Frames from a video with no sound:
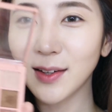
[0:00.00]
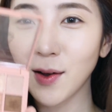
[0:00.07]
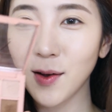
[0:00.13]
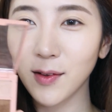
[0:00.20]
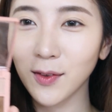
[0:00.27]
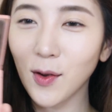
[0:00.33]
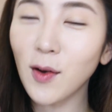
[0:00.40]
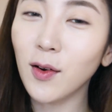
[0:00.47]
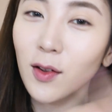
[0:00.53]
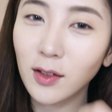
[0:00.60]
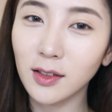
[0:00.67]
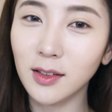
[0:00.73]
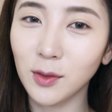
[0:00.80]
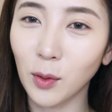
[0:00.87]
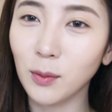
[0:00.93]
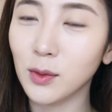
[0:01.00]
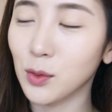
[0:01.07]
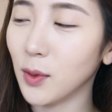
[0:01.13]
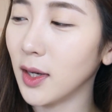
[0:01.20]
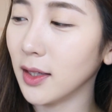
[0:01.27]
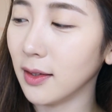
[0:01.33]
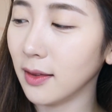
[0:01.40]
그런 컬러들을 너무
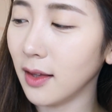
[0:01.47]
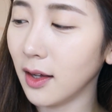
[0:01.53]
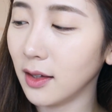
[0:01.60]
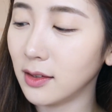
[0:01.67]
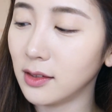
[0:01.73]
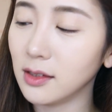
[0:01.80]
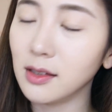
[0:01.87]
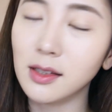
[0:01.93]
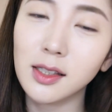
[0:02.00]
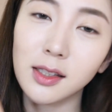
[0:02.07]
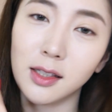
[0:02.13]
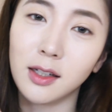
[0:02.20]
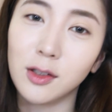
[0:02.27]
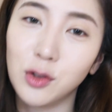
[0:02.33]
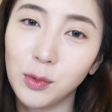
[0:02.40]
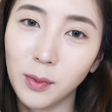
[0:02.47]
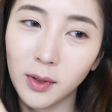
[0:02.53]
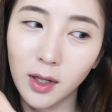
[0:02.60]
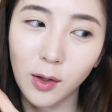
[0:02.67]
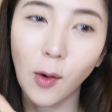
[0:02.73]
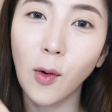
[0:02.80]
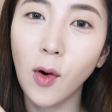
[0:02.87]
좋아하는데 진짜 제가
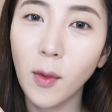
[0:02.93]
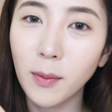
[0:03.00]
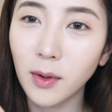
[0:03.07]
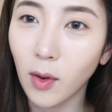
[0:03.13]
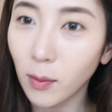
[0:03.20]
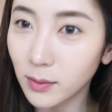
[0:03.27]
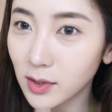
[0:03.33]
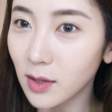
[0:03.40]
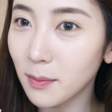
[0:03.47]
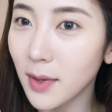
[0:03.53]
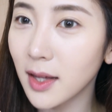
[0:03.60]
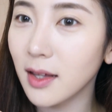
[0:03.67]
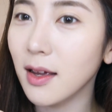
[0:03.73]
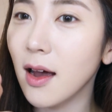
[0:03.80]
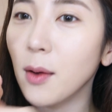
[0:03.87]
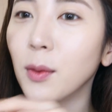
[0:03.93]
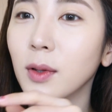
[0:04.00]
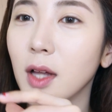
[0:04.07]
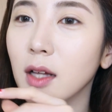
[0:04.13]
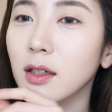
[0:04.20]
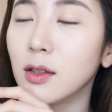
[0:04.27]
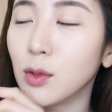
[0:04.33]
주변에 영업을 엄청 많이 하고
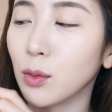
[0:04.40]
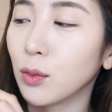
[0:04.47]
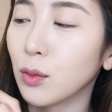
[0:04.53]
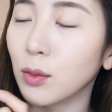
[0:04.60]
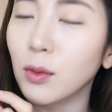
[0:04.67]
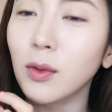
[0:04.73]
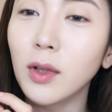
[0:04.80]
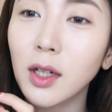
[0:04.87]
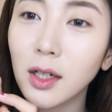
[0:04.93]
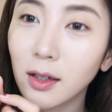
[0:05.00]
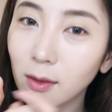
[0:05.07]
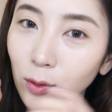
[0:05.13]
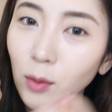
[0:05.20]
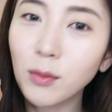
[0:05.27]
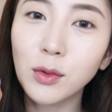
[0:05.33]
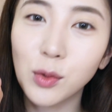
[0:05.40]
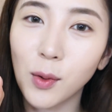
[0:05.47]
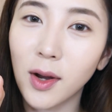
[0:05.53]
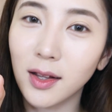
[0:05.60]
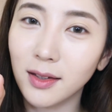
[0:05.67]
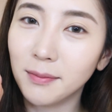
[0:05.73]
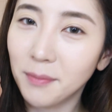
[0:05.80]
다닐 정도로 너무
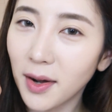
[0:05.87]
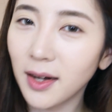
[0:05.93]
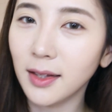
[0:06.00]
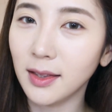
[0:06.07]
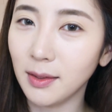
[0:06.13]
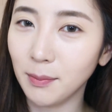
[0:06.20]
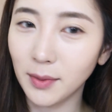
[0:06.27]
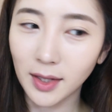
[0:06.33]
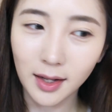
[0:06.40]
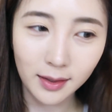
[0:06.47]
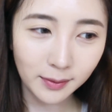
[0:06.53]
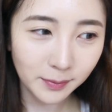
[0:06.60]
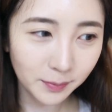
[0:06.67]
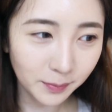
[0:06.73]
좋아하는 팔레트입니다.